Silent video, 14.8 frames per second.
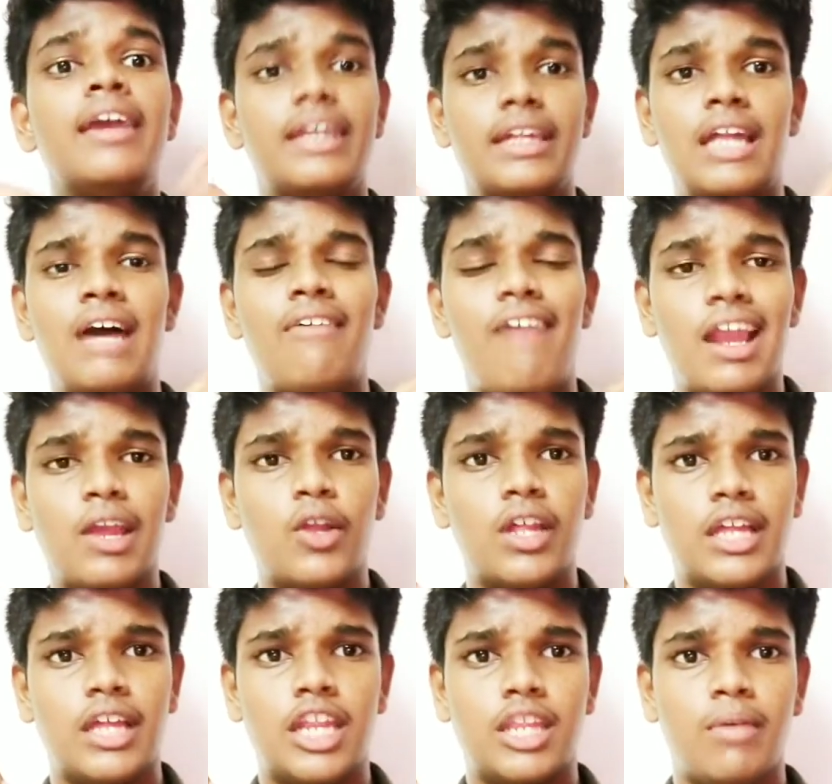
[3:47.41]
இதுதான் வாழ்க்கையில்
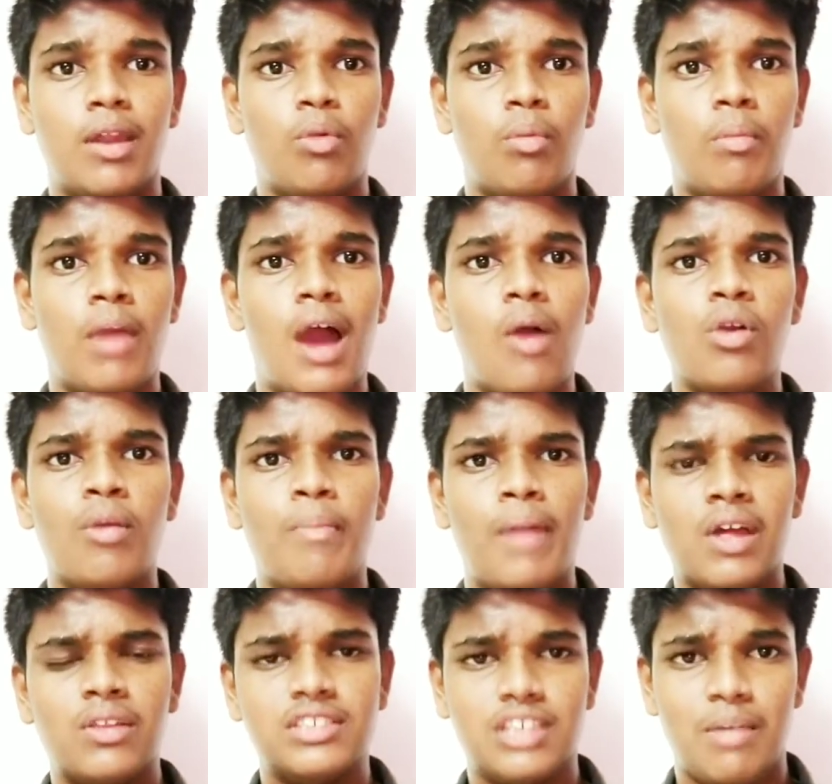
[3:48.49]
யதார்த்தமான உண்மை அவங்க
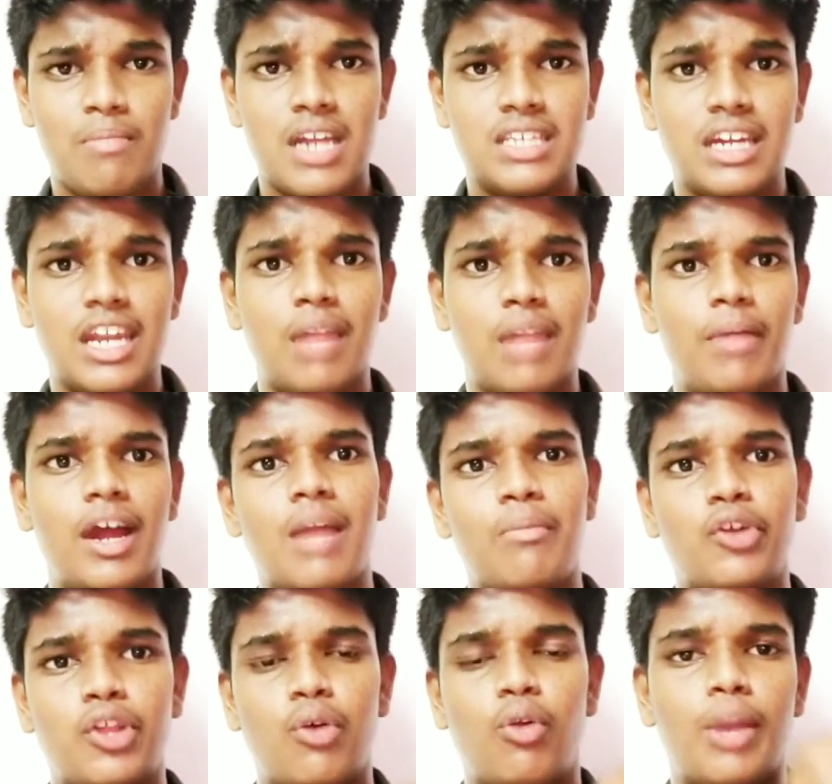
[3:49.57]
பணம் வந்து சம்பாரிச்சிக்கிட்டே இருப்பாங்க நம்ம
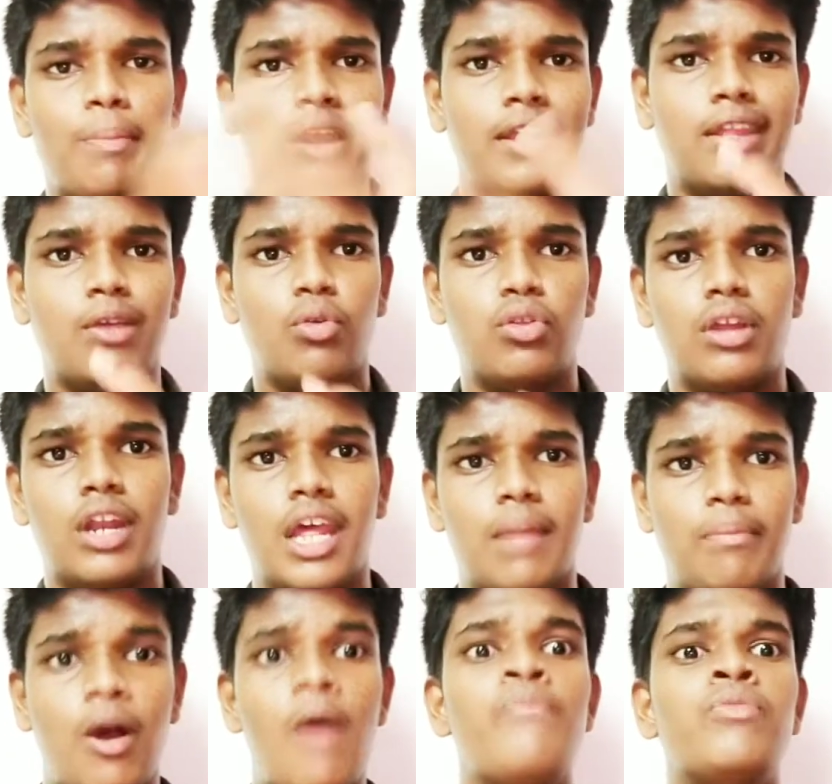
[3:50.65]
வந்து அவங்களோட பணத்தை கொடுத்துக்கிட்டே
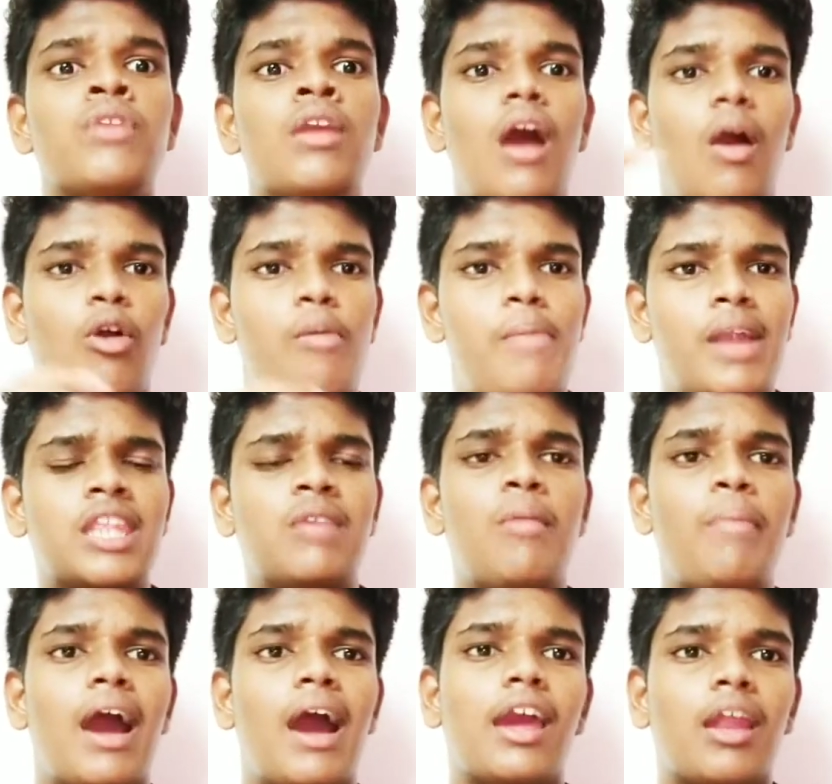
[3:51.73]
இருப்போம் அவங்க படத்தை
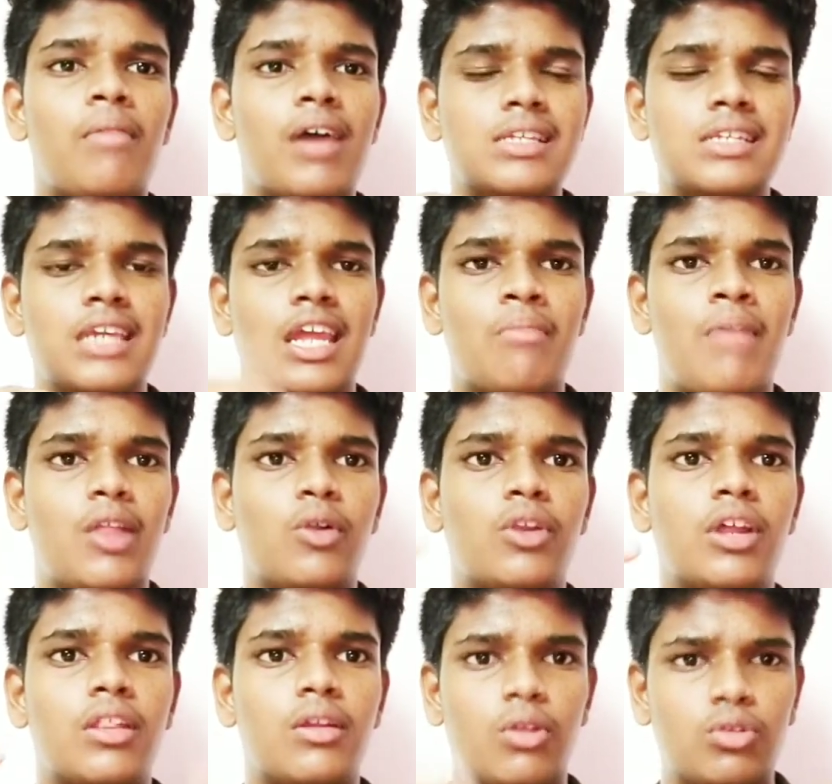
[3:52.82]
போய் பார்க்குறமா ரசிக்கிறமா அதோட
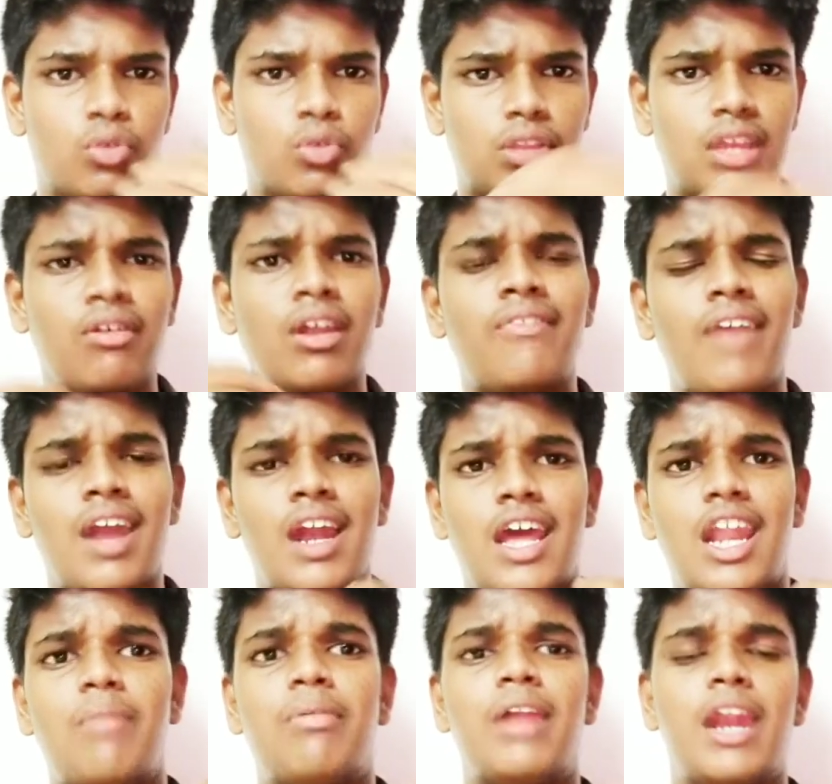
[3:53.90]
இருந்துக்கணும் ஸோ தீவிர ஃபேனாக
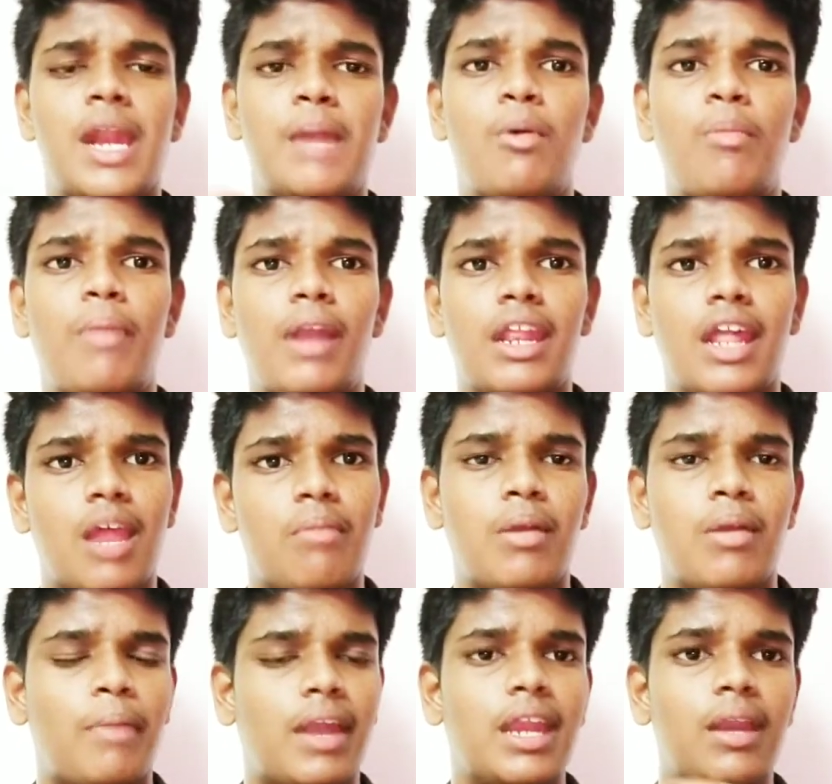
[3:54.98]
நிறைய பேர் என்னென்னமோ பண்ணி நிறைய
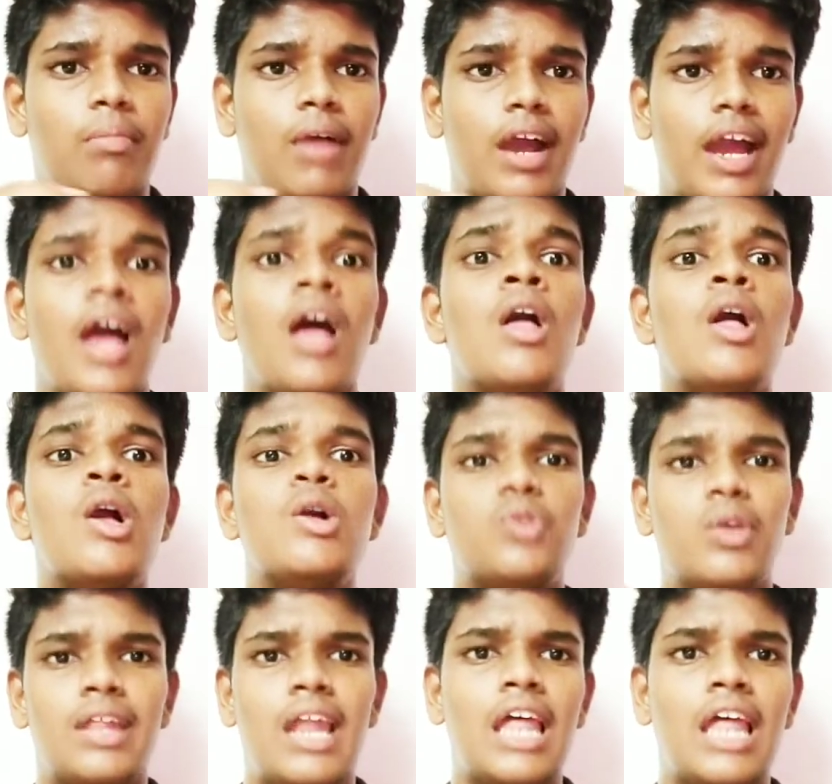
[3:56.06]
பேர் பண்ணிட்டு இருப்பாங்க ஸோ
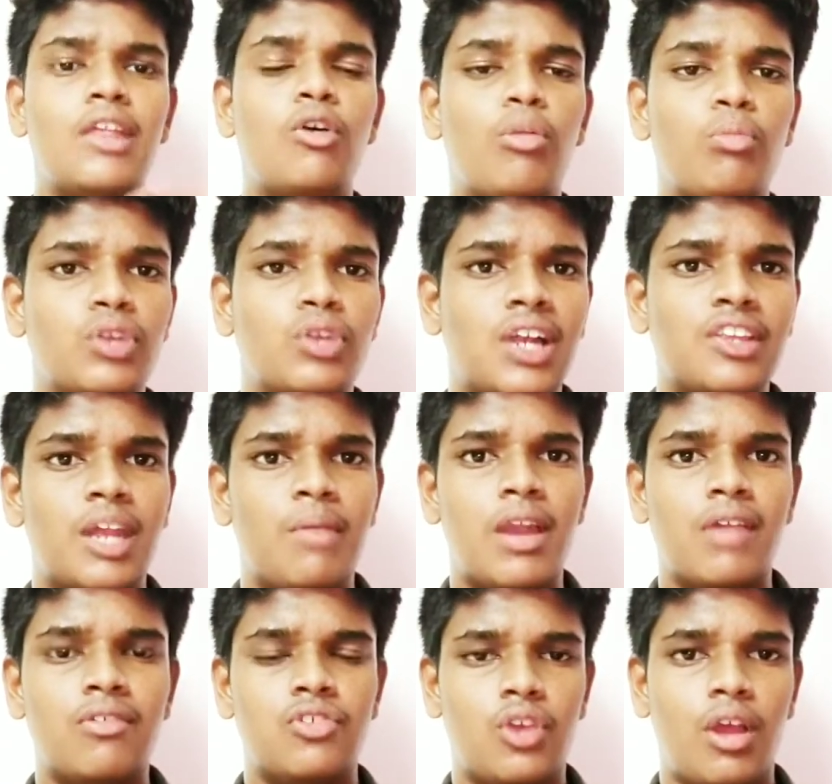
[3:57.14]
இதெல்லாம் தான் ஒரு
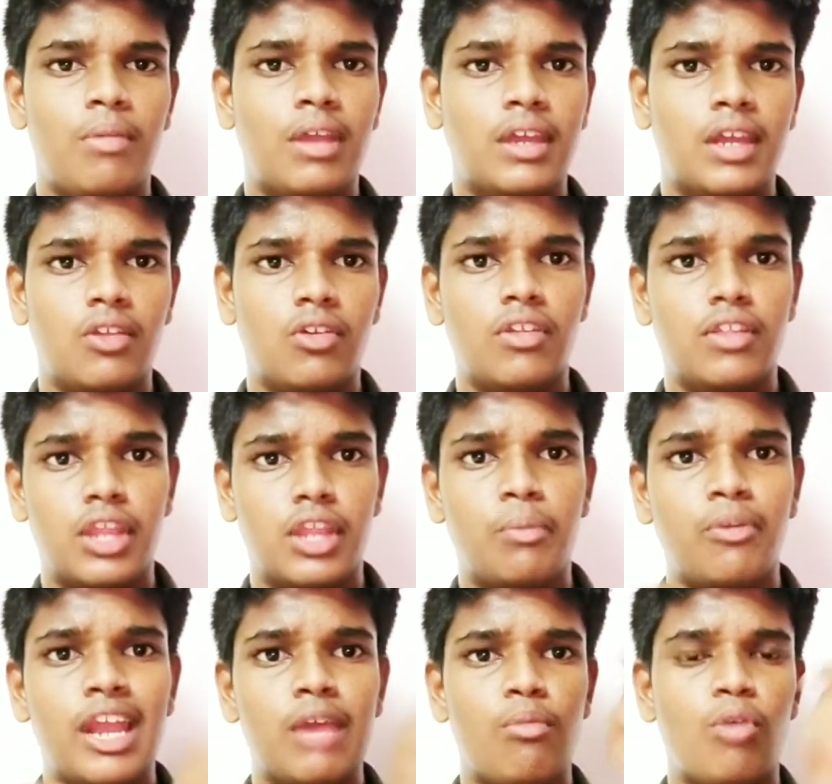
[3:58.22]
முட்டாள்தனமான விஷயம் அப்படிங்கிறத வந்து இந்த
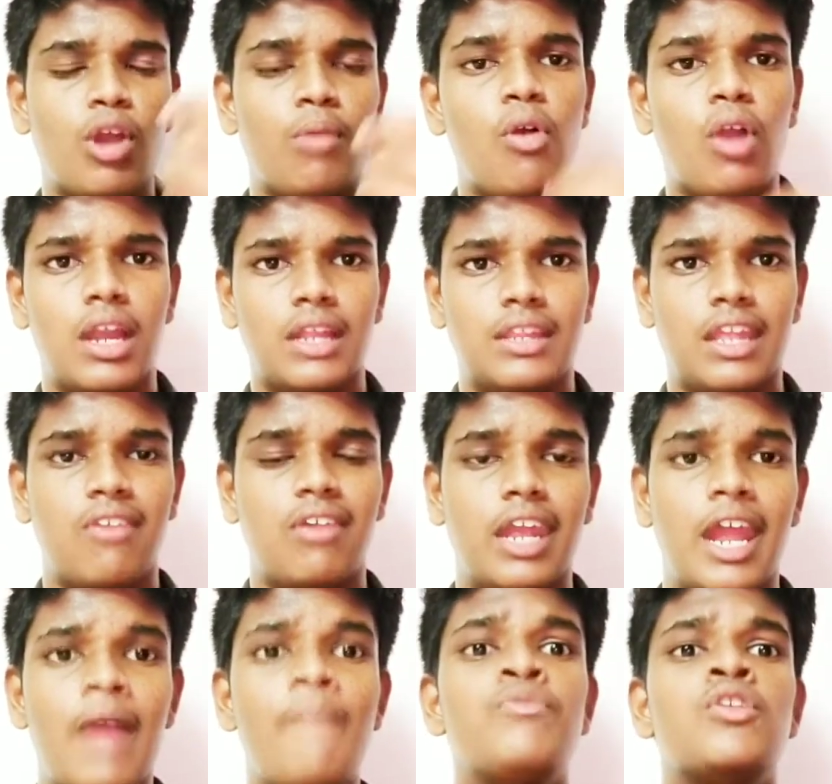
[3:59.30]
மீடியம் மூலமாக உங்களை நான்
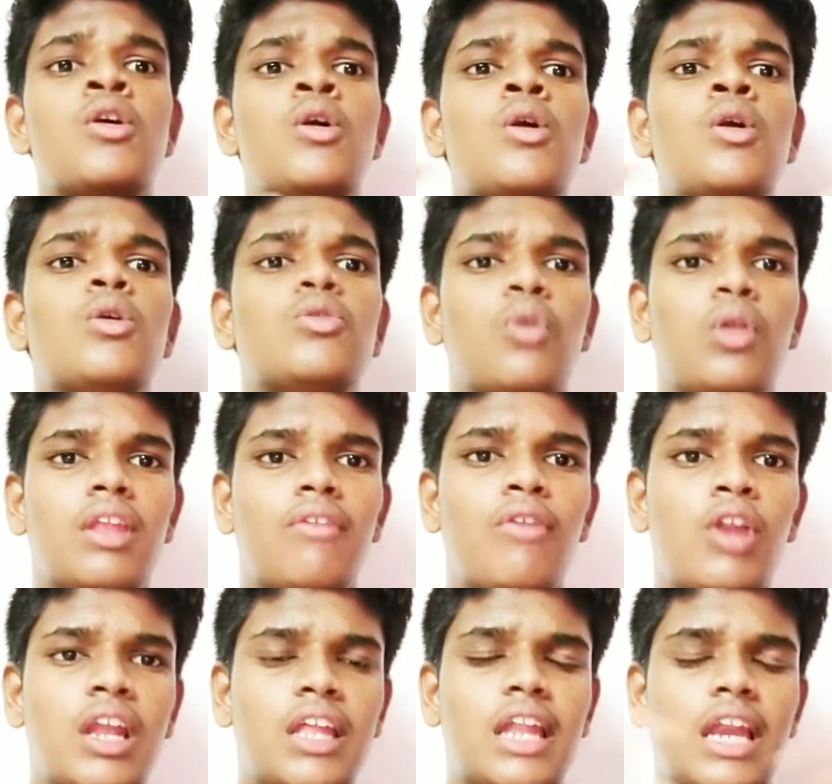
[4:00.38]
தெரிவிக்கிறேன் ஸோ இந்த
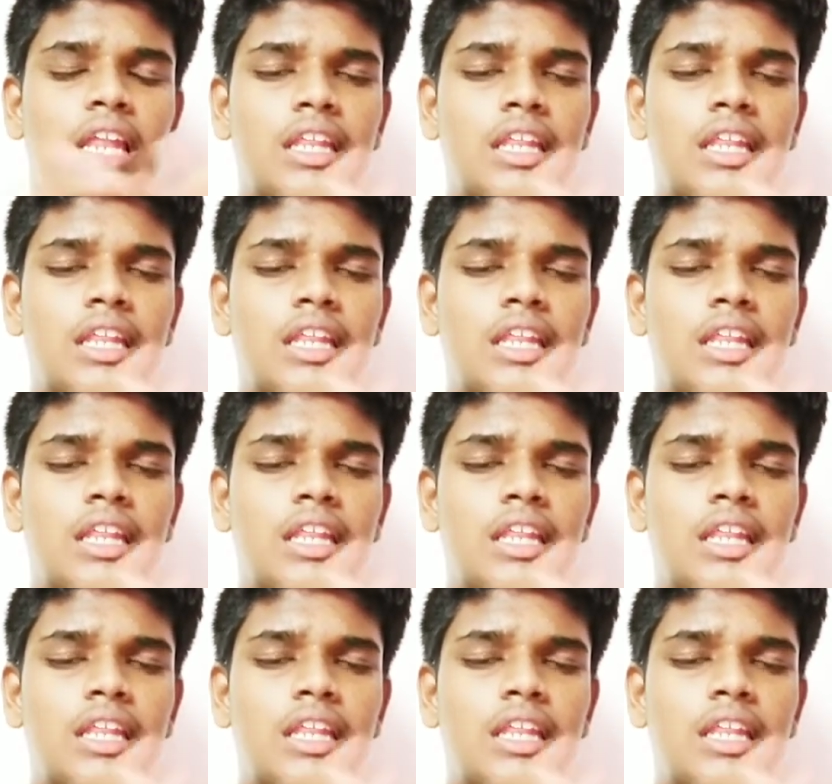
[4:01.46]
வீடியோவில் இதெல்லாம்